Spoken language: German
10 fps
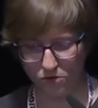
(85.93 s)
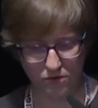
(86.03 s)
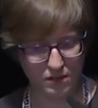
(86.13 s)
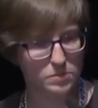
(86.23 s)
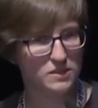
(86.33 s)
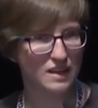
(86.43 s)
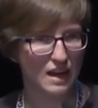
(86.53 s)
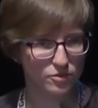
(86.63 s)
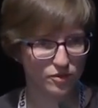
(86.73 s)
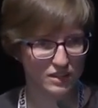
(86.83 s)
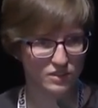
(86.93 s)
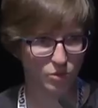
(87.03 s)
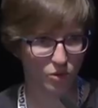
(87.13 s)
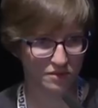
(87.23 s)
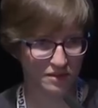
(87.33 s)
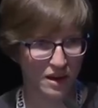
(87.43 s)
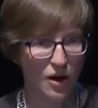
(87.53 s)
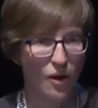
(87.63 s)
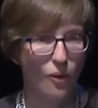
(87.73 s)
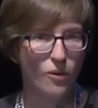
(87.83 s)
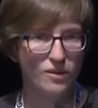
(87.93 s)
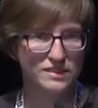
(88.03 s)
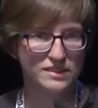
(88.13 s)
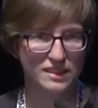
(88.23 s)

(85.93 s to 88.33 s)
Dort gibt es acht Fraktionen und